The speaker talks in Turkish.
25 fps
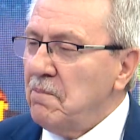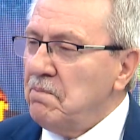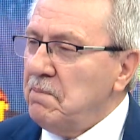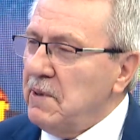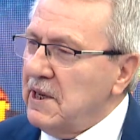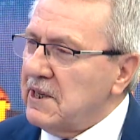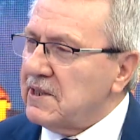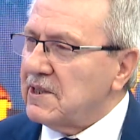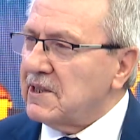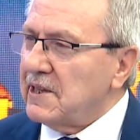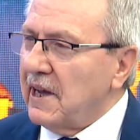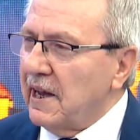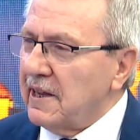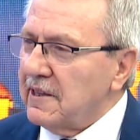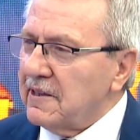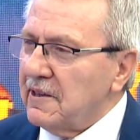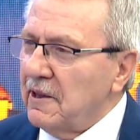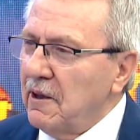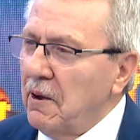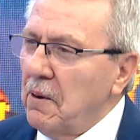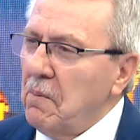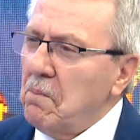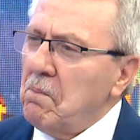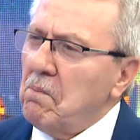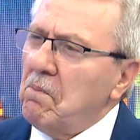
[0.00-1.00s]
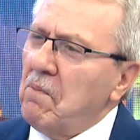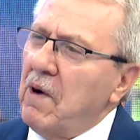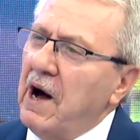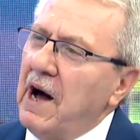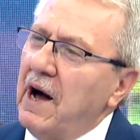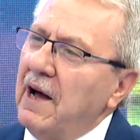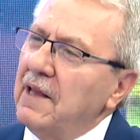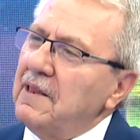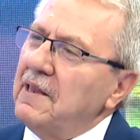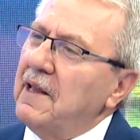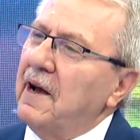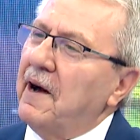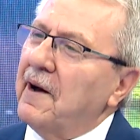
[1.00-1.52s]
bizzat
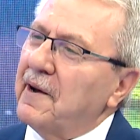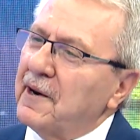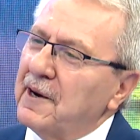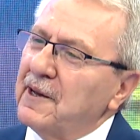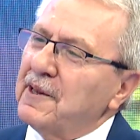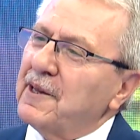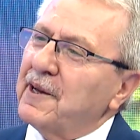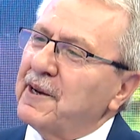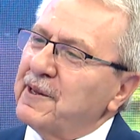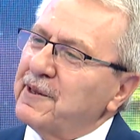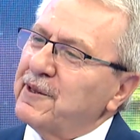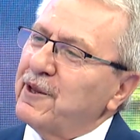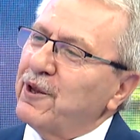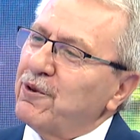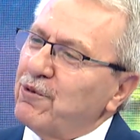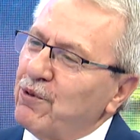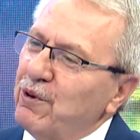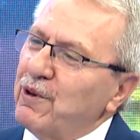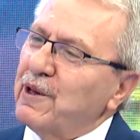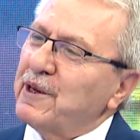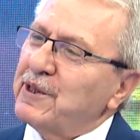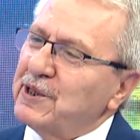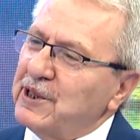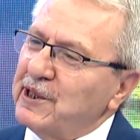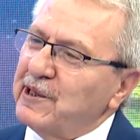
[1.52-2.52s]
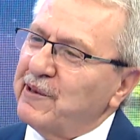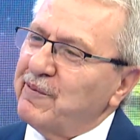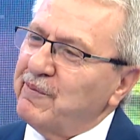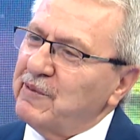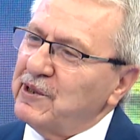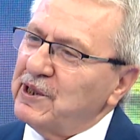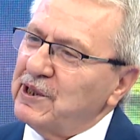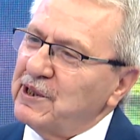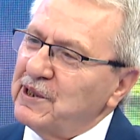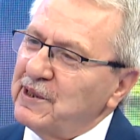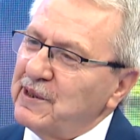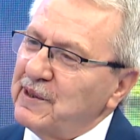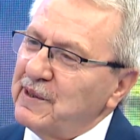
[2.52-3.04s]
mahalle aralarında
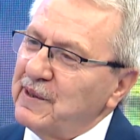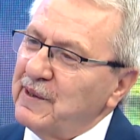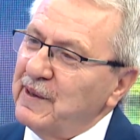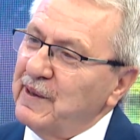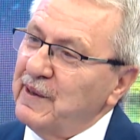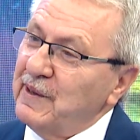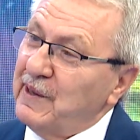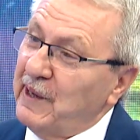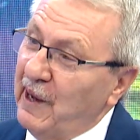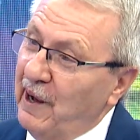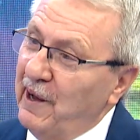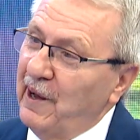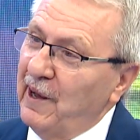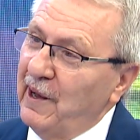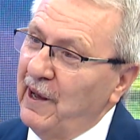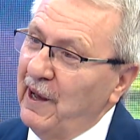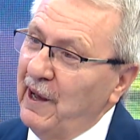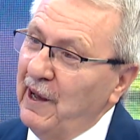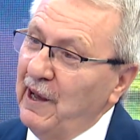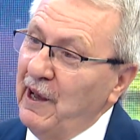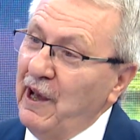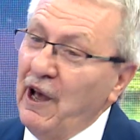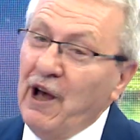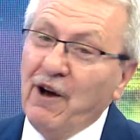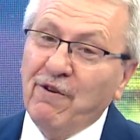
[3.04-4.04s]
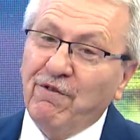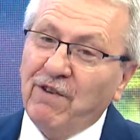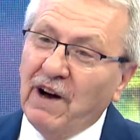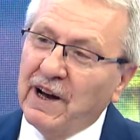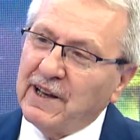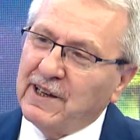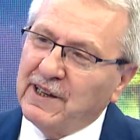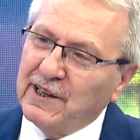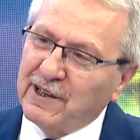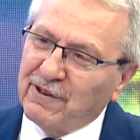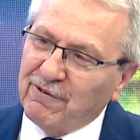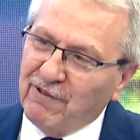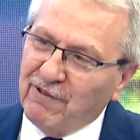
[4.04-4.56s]
dolaşırmış. Ya fakir